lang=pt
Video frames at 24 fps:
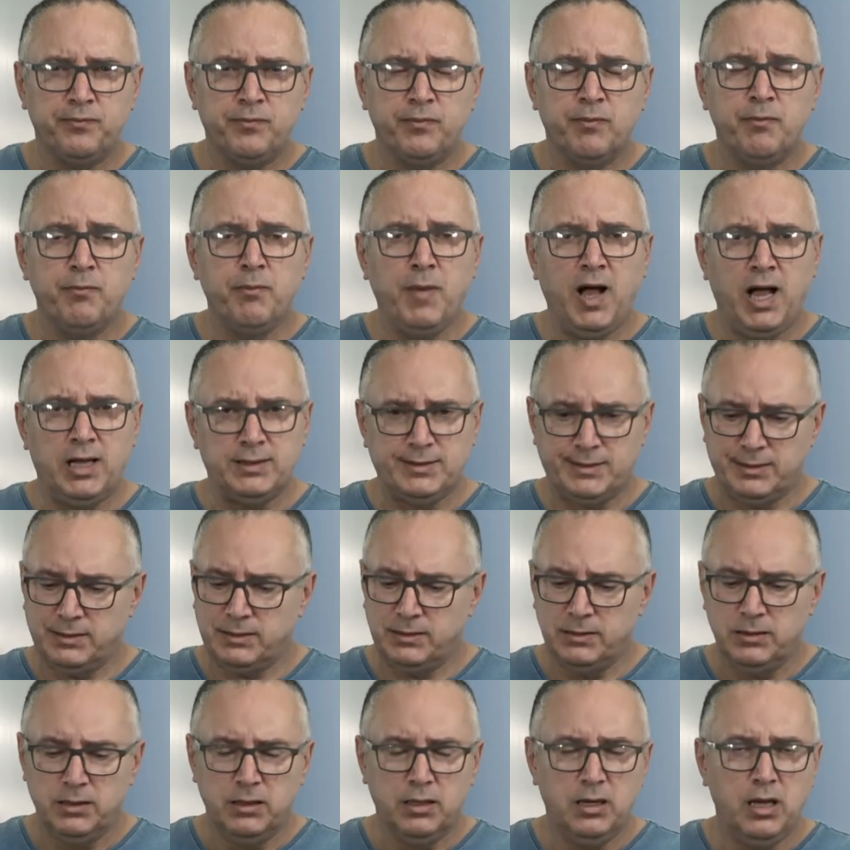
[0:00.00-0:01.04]
Mas
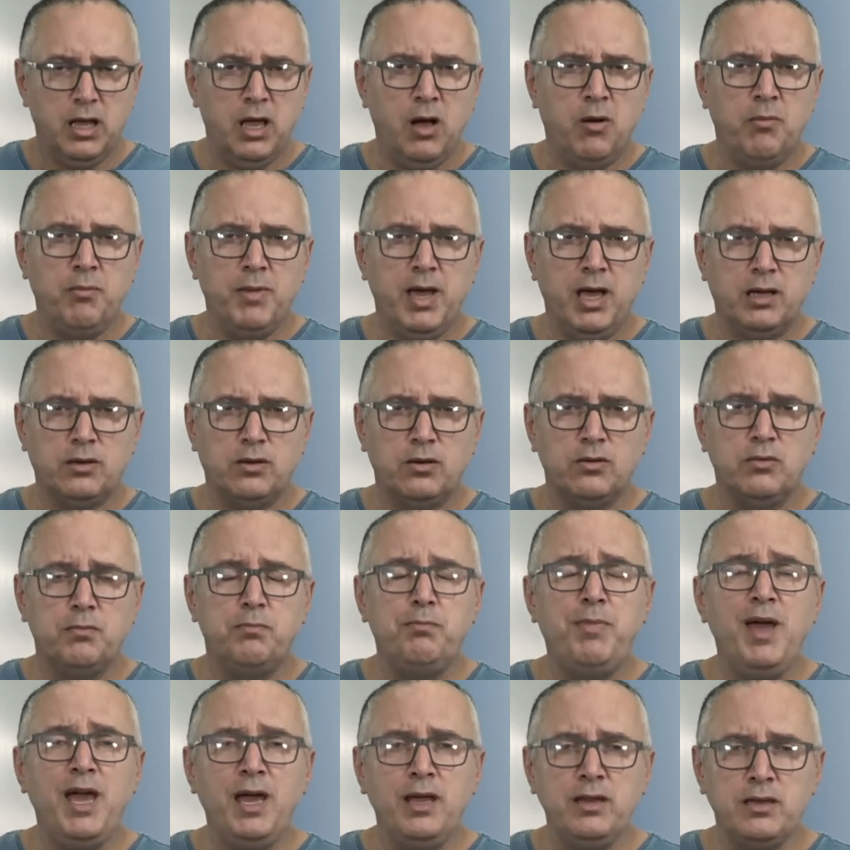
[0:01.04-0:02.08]
é um método
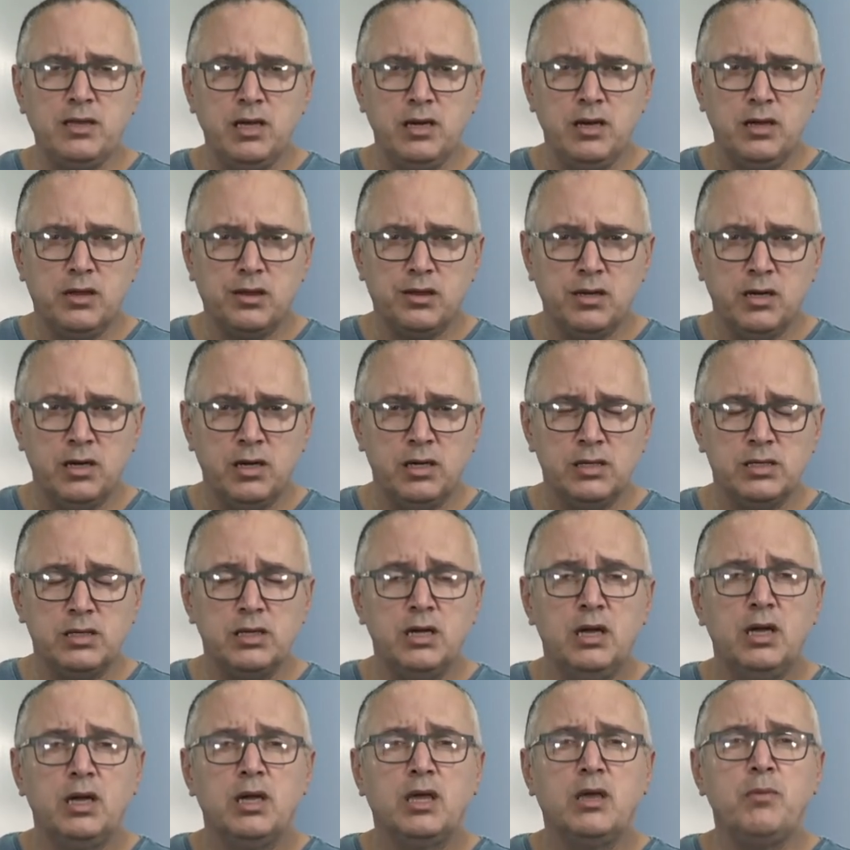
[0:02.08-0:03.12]
bem interessante
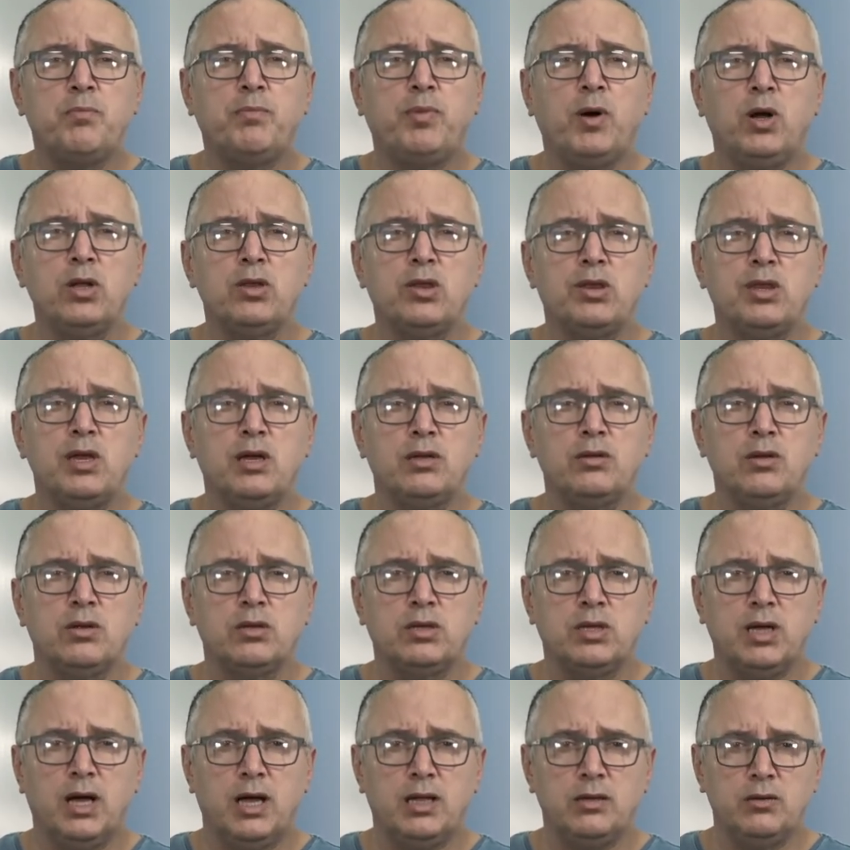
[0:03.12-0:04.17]
que pode ser
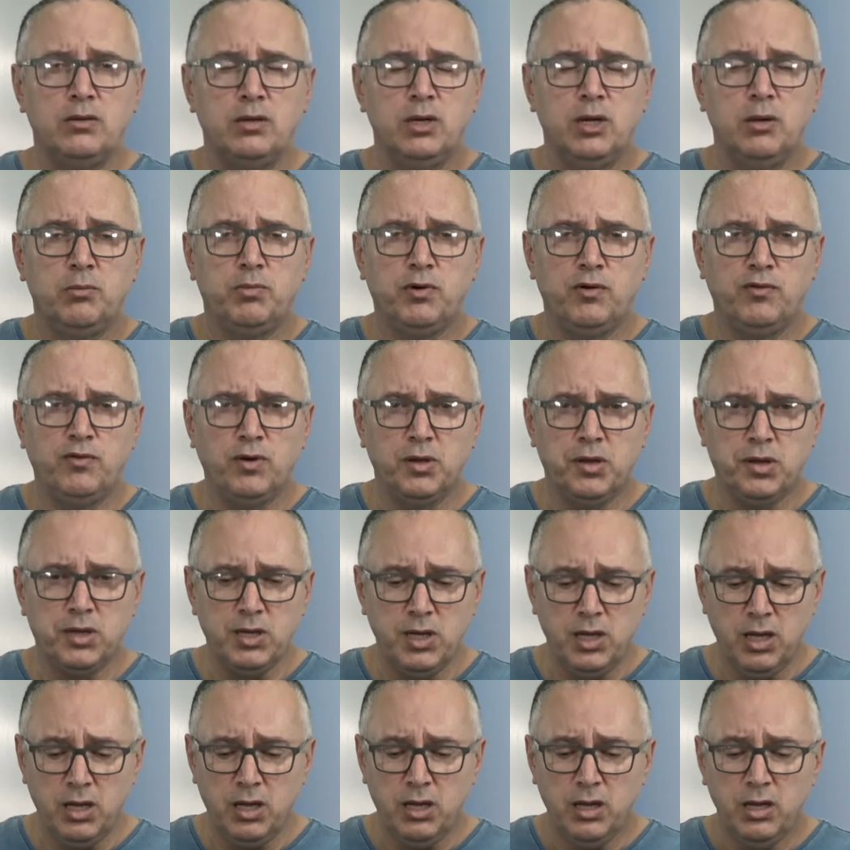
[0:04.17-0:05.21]
adotado por
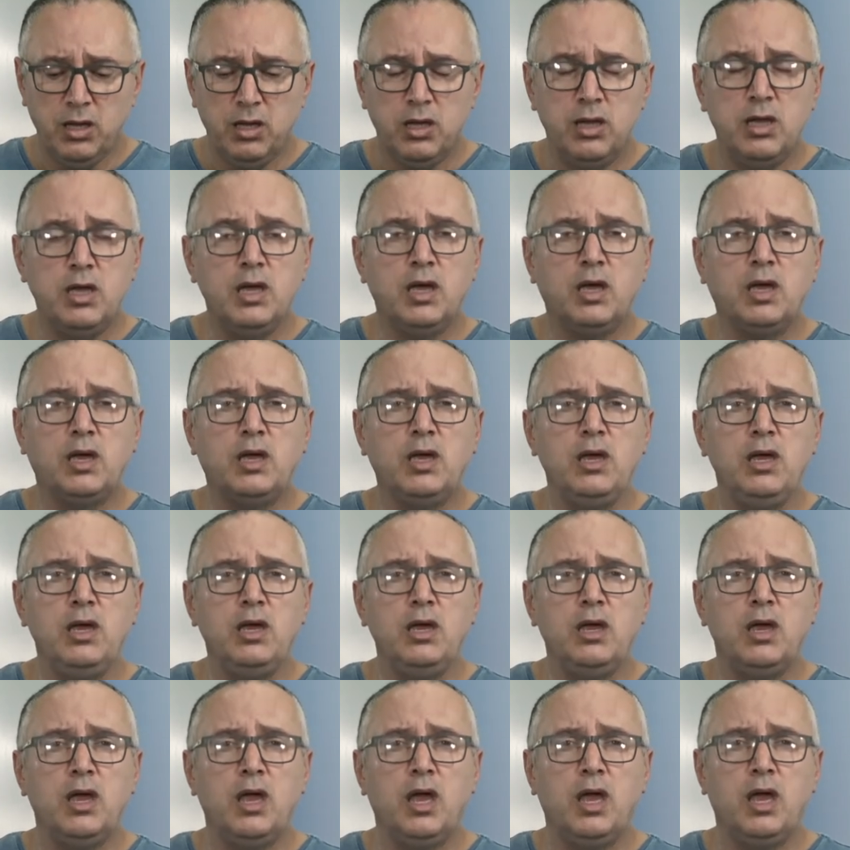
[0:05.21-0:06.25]
você e que
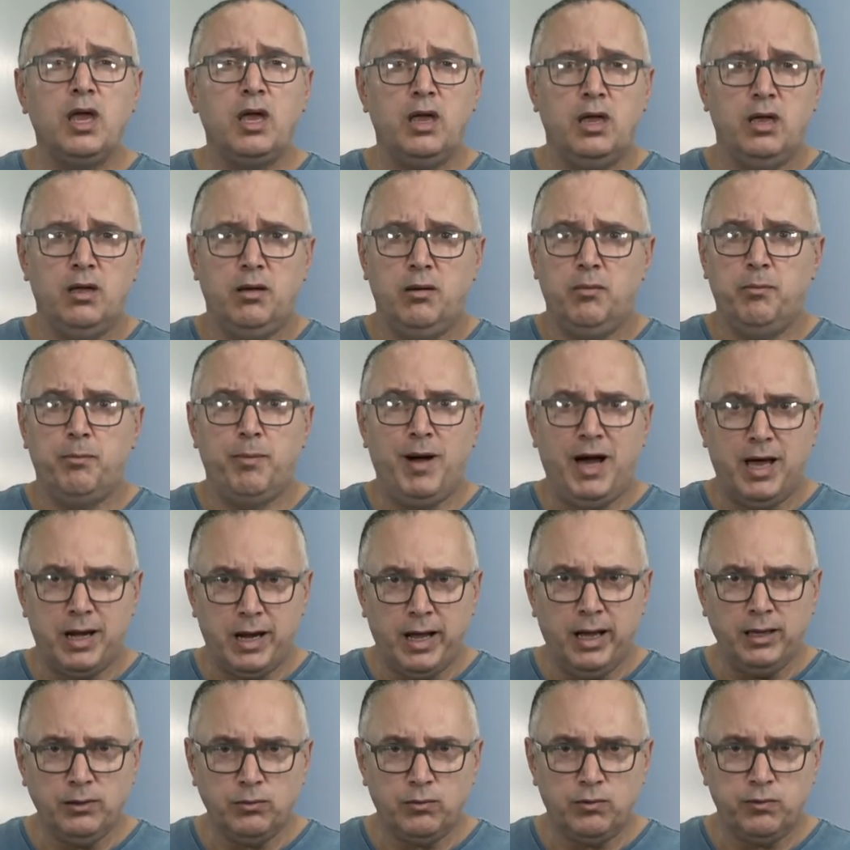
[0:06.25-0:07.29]
é
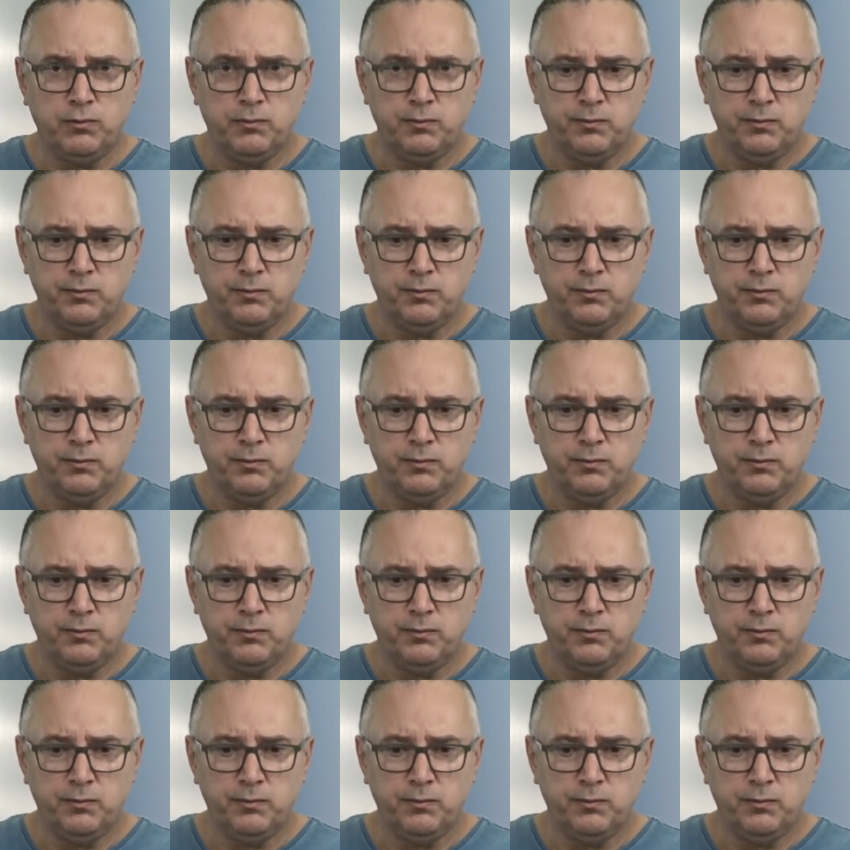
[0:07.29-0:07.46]
barato,